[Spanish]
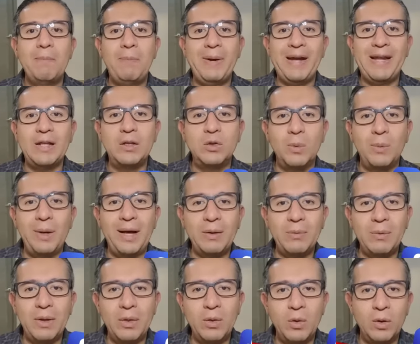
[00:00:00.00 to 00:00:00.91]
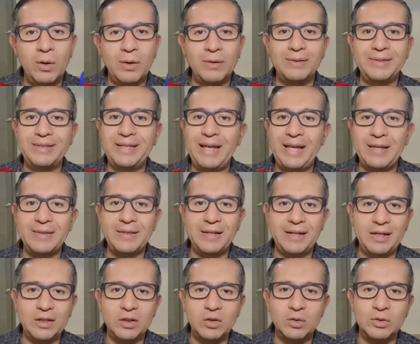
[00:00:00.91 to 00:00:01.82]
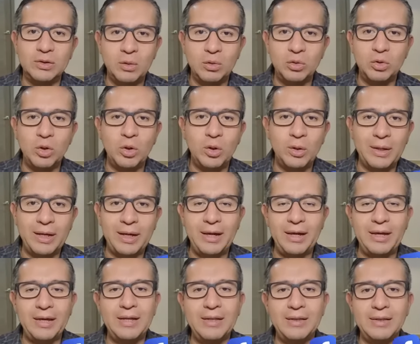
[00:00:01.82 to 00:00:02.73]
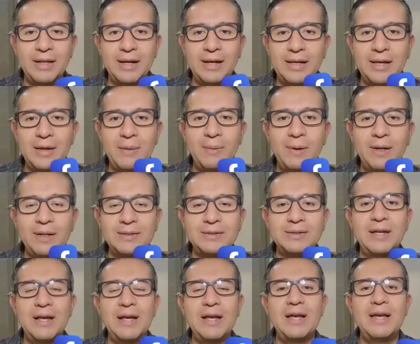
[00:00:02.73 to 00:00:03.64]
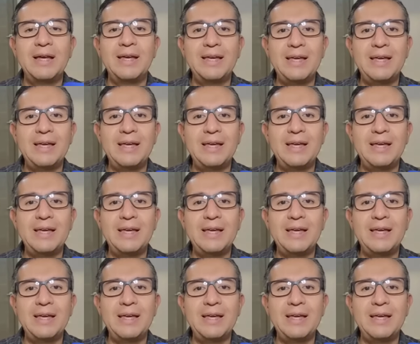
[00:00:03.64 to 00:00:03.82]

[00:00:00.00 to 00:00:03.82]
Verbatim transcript: perito evaluador de derechos de autor e intangibles.